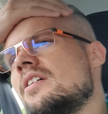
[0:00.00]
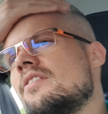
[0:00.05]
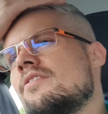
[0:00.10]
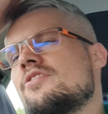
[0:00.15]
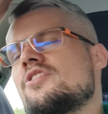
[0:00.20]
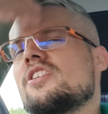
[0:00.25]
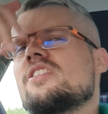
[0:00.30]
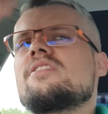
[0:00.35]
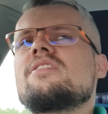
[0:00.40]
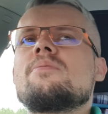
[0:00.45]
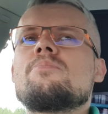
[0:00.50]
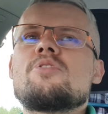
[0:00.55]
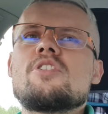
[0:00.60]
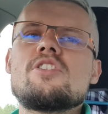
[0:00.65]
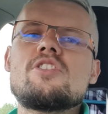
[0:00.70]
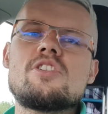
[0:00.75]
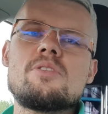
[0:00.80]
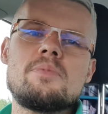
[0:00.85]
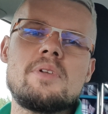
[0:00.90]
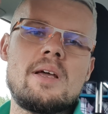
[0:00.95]
wczesnym
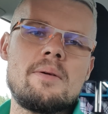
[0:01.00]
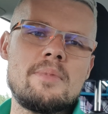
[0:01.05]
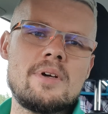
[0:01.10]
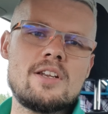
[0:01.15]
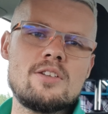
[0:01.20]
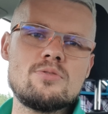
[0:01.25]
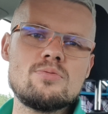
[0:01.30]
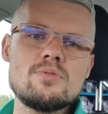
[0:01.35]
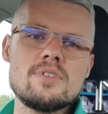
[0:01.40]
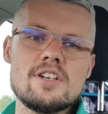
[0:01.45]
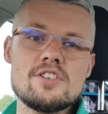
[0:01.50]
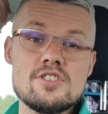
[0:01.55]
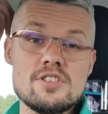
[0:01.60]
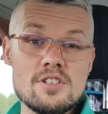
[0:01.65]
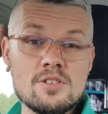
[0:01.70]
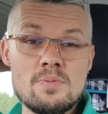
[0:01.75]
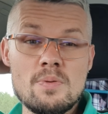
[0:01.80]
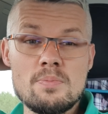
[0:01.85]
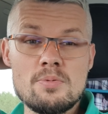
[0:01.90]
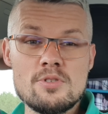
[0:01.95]
przejściem na emeryturę, czy
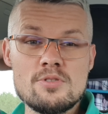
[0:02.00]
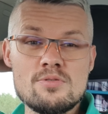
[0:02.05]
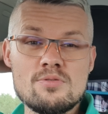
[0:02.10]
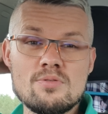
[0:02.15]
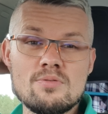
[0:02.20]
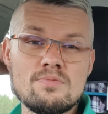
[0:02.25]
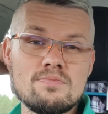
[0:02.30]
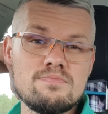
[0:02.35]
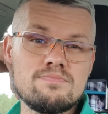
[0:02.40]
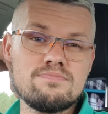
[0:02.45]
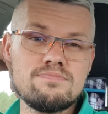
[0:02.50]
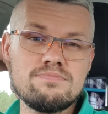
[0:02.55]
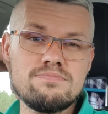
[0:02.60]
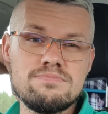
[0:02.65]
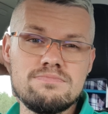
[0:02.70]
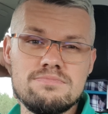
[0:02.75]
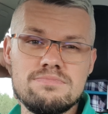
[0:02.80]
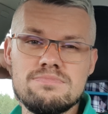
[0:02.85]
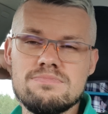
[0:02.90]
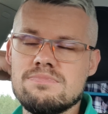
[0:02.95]
też po prostu
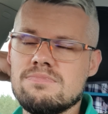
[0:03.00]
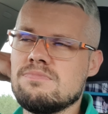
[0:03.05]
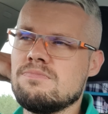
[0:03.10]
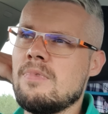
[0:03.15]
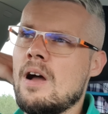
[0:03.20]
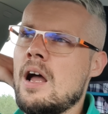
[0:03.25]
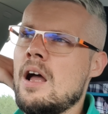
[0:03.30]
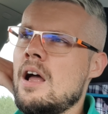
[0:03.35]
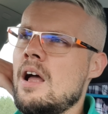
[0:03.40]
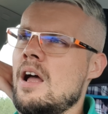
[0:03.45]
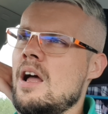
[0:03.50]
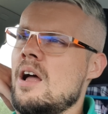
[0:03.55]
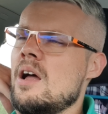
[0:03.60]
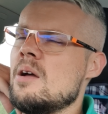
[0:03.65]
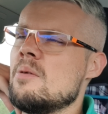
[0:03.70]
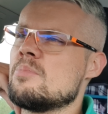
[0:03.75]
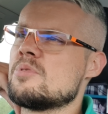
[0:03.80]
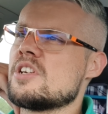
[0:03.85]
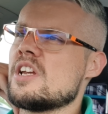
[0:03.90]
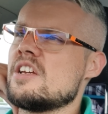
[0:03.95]

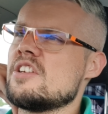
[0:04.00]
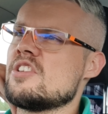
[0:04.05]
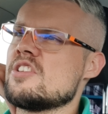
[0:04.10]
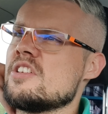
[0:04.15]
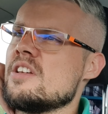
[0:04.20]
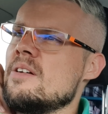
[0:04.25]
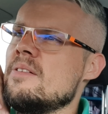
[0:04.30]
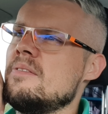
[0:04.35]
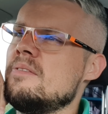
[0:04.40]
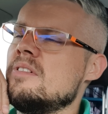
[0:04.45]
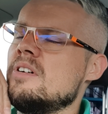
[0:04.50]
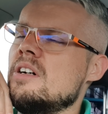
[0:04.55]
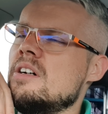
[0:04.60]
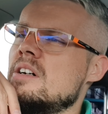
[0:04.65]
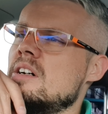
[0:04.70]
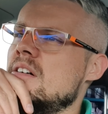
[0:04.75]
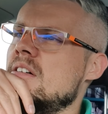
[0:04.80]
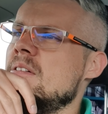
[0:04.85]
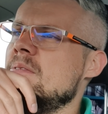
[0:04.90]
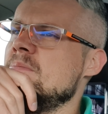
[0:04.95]
przejściem,
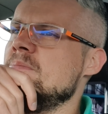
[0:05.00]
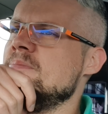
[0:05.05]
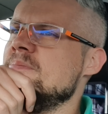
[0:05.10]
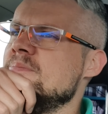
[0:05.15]
e,